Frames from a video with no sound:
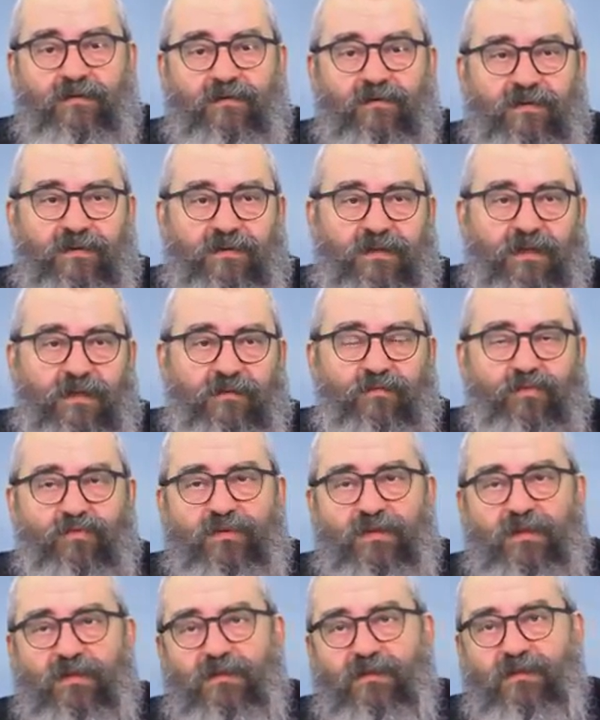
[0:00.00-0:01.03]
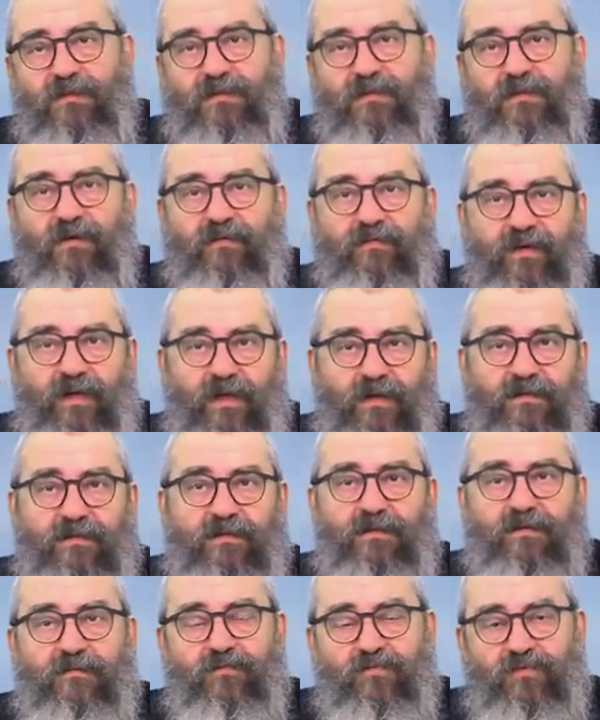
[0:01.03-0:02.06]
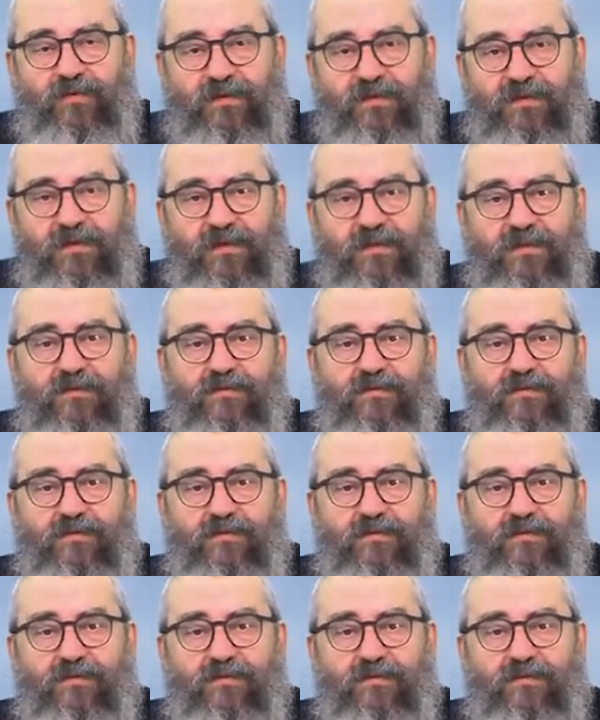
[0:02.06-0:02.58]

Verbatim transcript: То есть, как будто э, говорят э, мудрецы,